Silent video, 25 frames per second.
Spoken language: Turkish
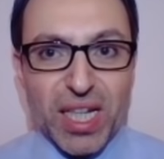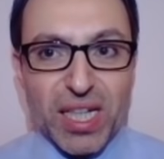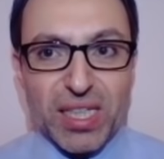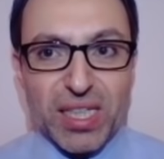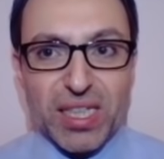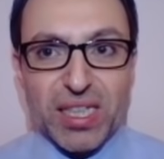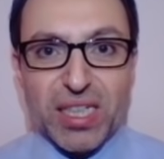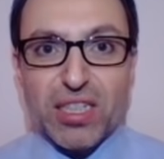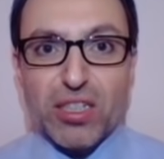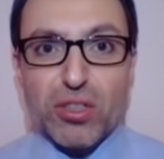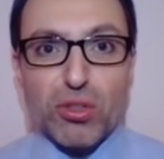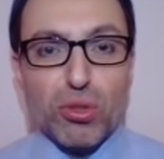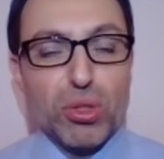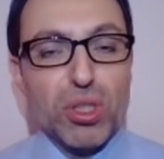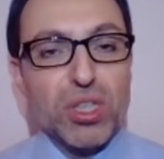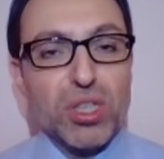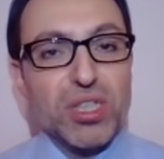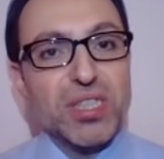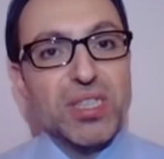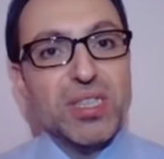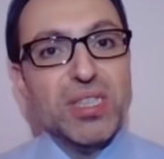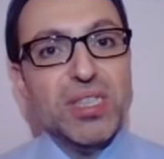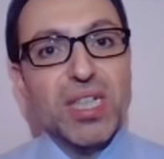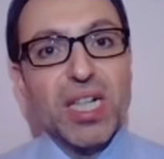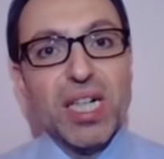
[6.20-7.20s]
kriz
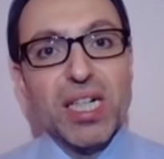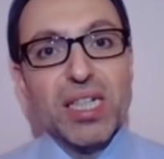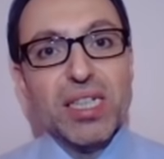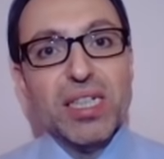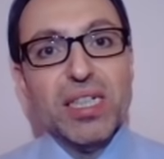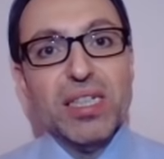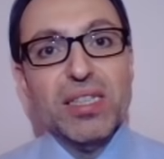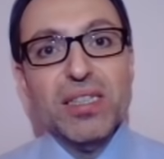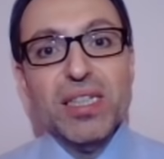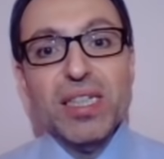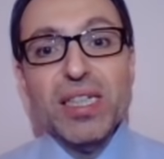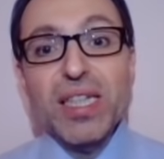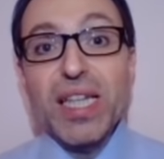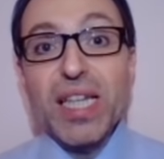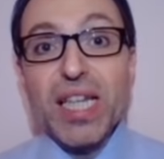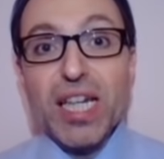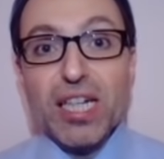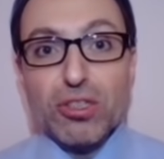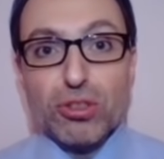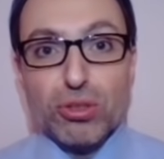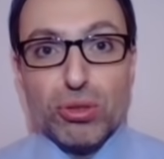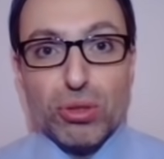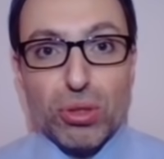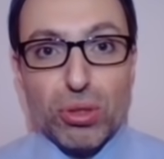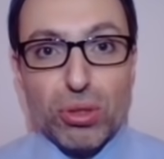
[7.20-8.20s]
olasılığı hakkında
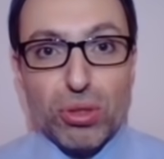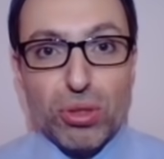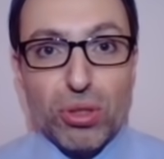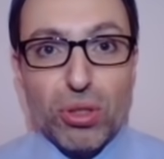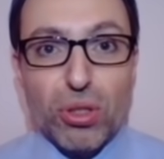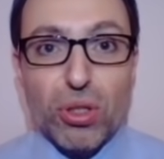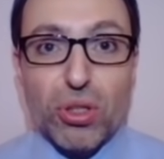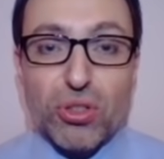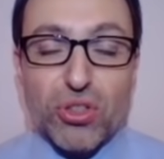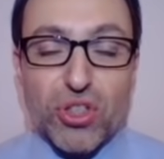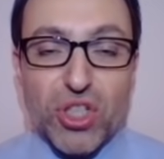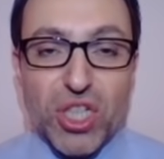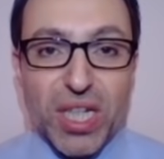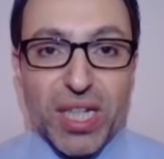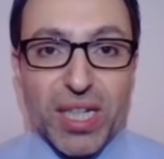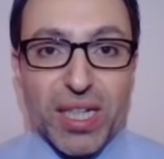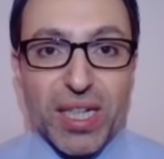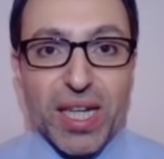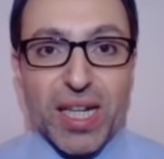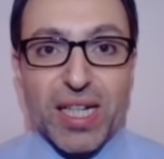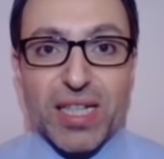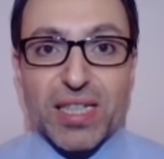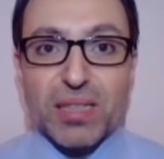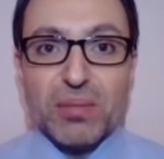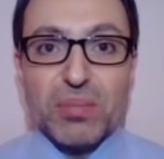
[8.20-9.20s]
neler söylüyor? Önce
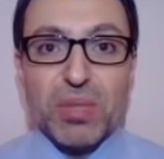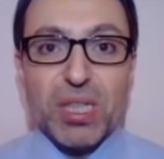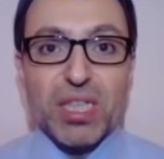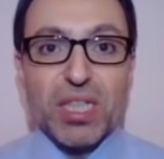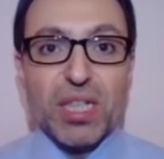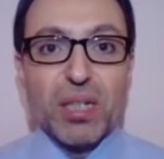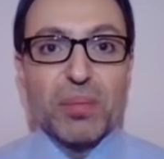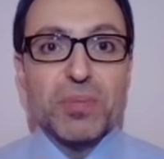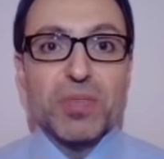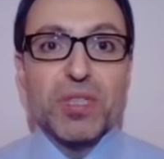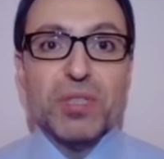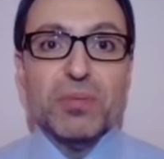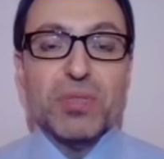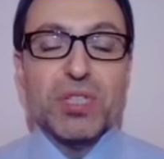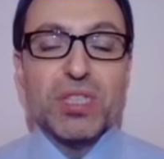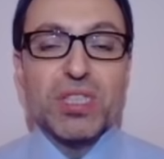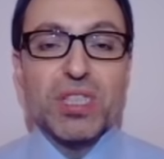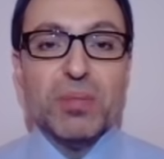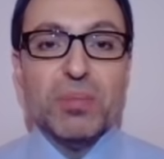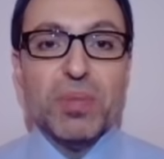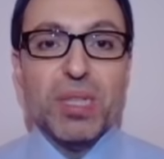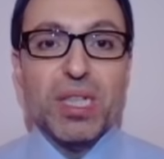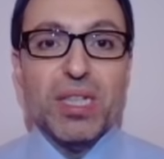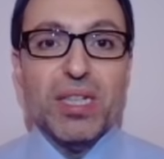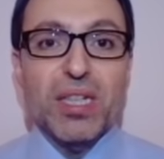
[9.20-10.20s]
her zaman yaptığımız
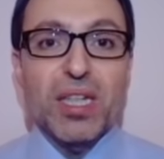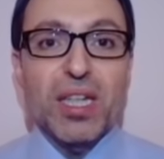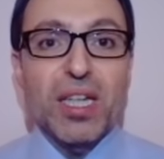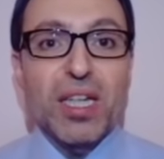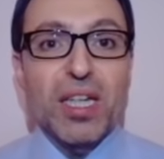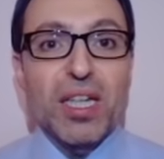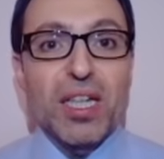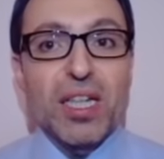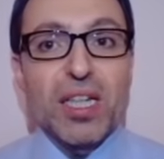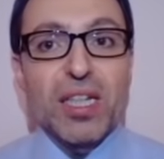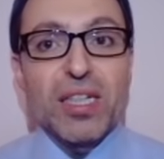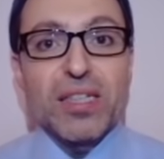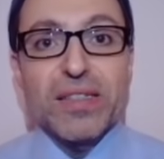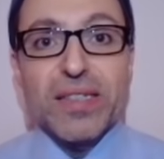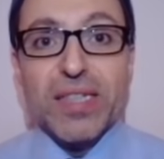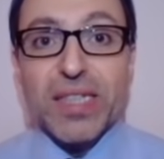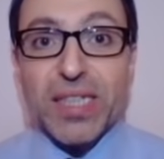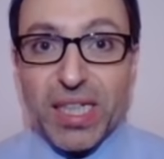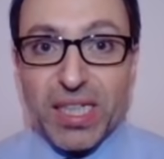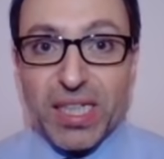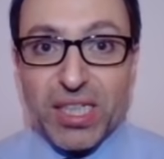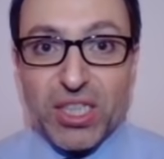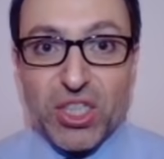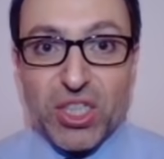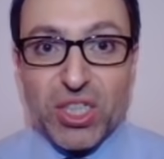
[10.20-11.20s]
gibi
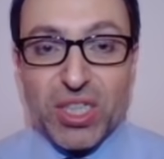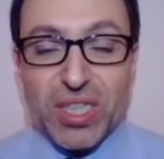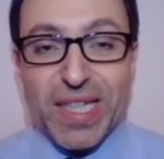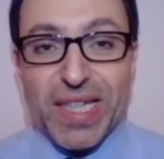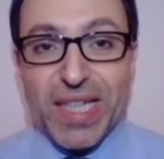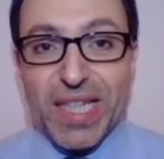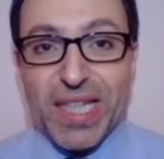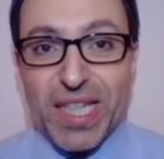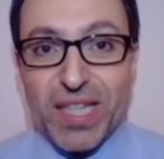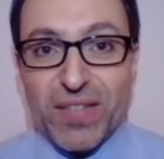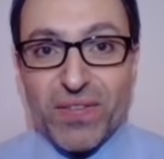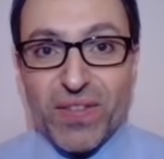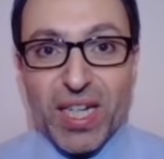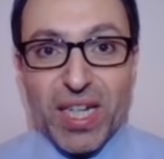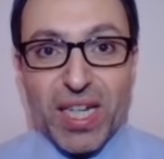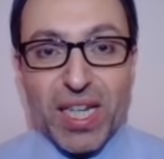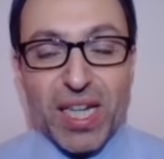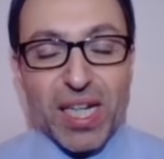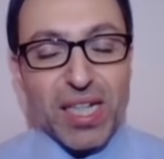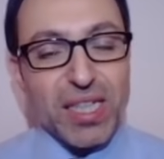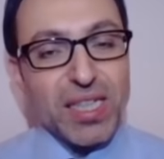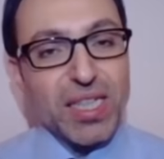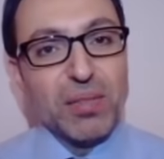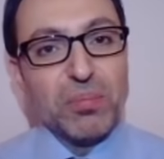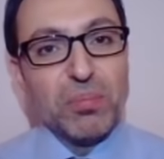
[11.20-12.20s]
tırnak içinde iyi
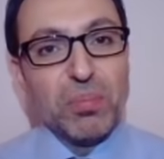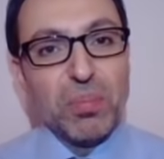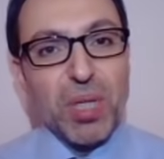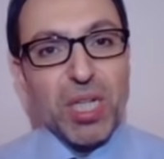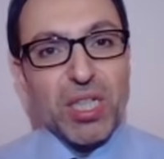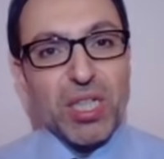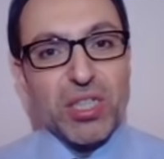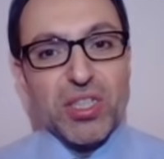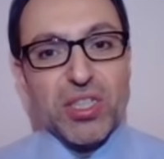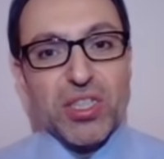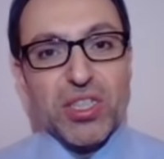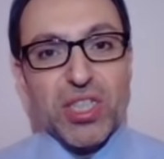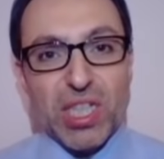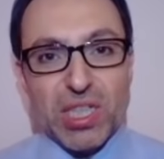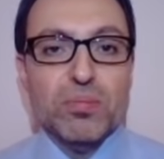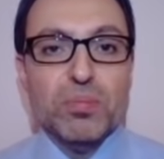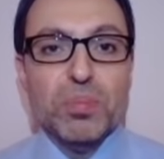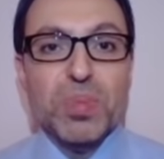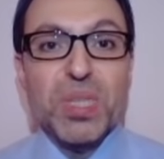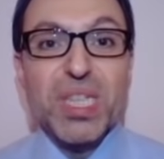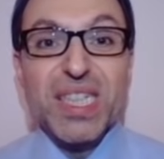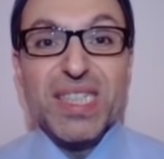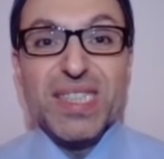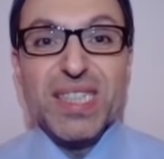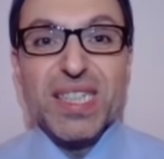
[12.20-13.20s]
verilerden başlayacağız.
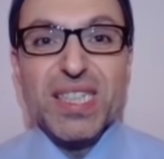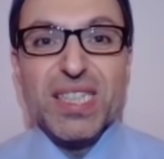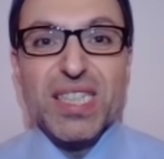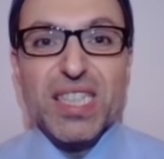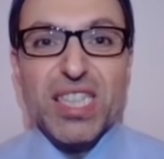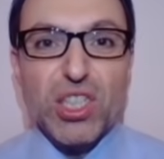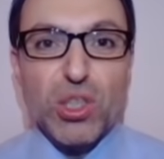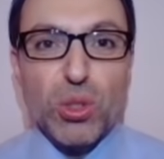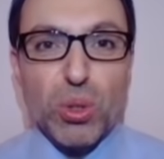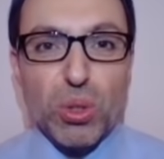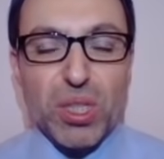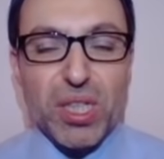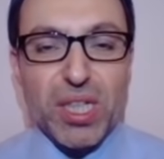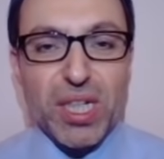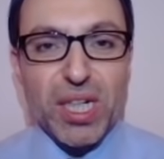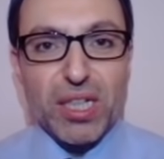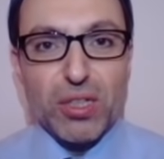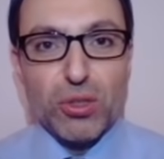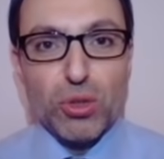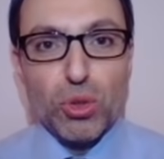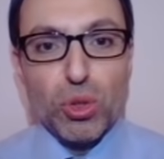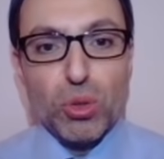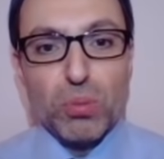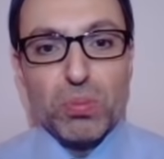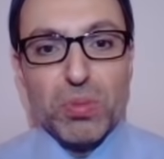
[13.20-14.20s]
Piyasanın iyi
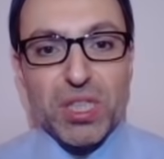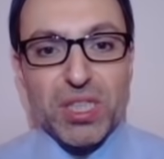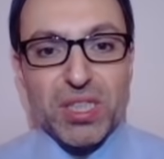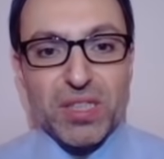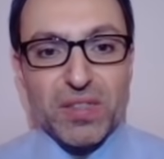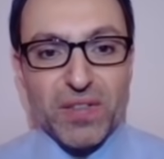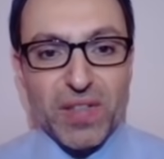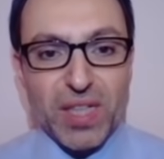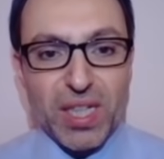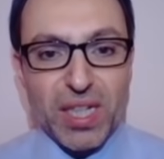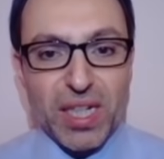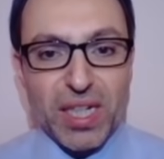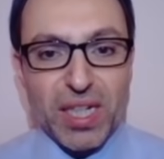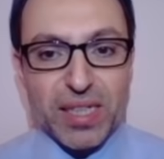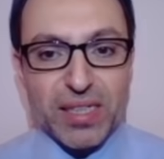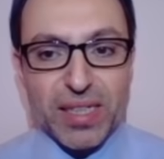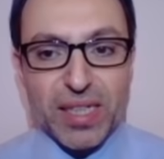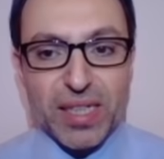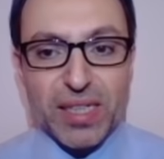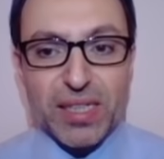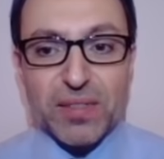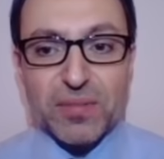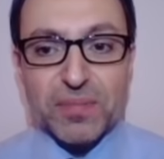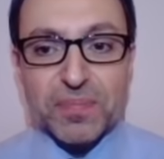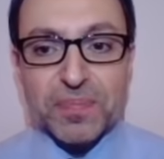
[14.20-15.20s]
olarak yorumladığı
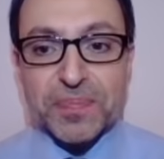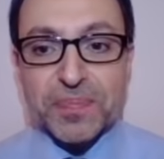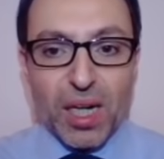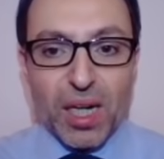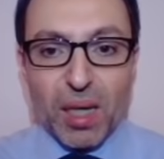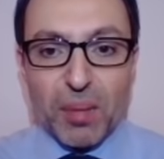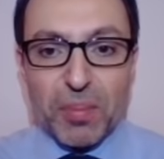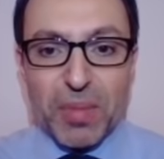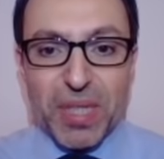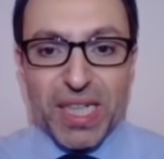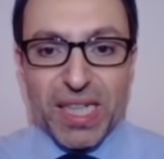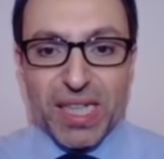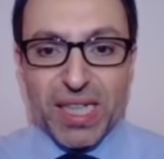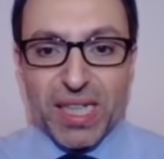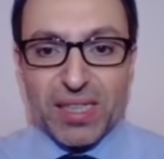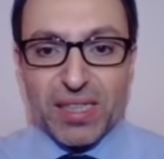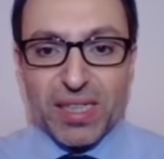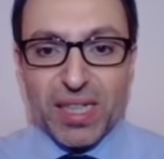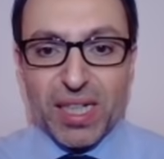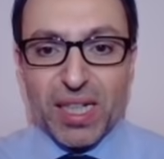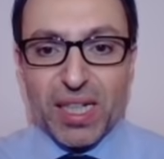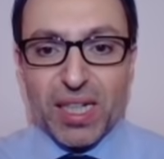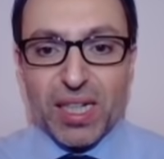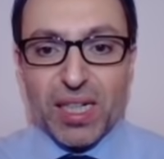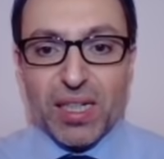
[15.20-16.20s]
verilerden.
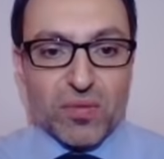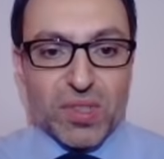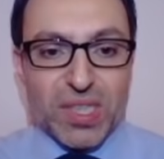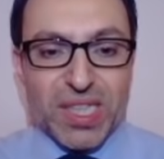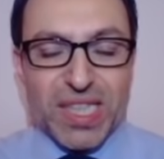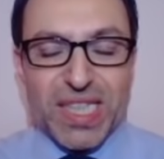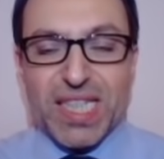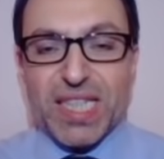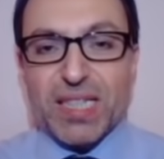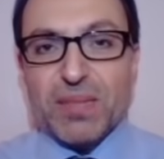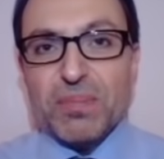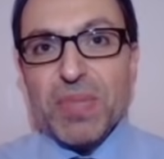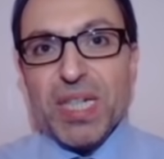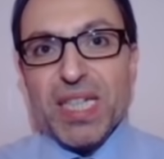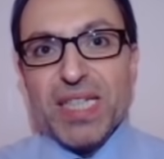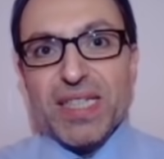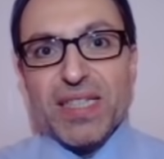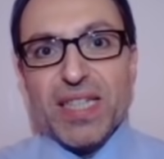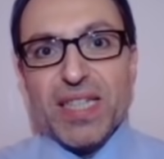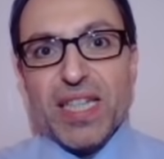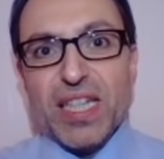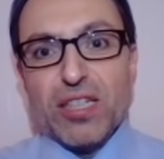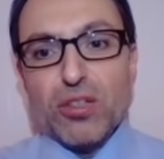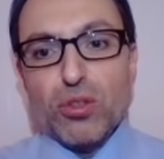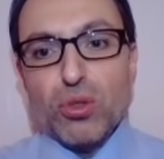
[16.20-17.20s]
Amerika'da hizmet
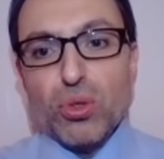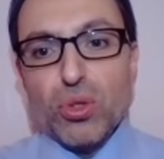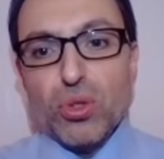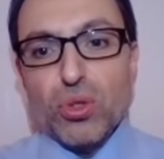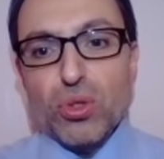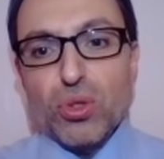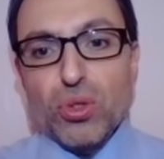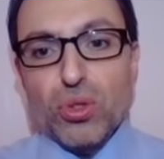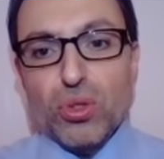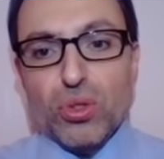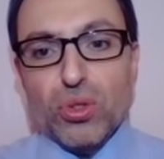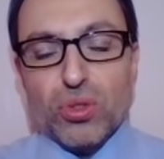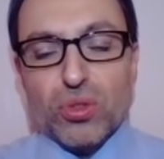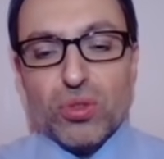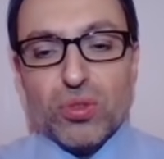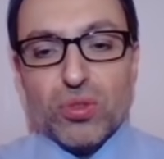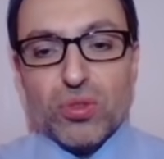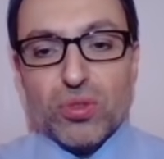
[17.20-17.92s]
sektörünün